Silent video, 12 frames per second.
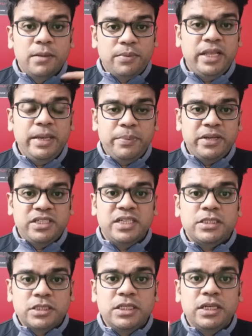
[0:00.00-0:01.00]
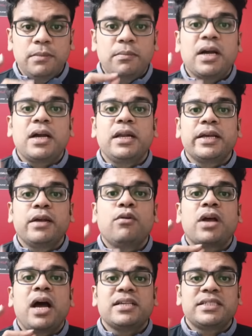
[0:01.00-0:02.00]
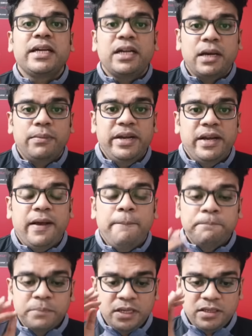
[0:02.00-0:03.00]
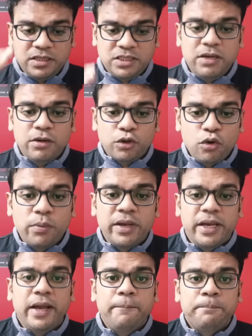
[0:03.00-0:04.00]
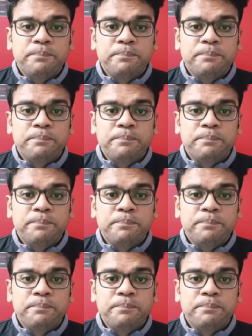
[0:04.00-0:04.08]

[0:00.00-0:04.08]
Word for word: பிரதீப்பை ஜஸ்ட்டு மக்களுக்கு ஒரு ஆசை என்ன அப்படின்னா ஜஸ்ட் அவனை கூப்பிடுங்க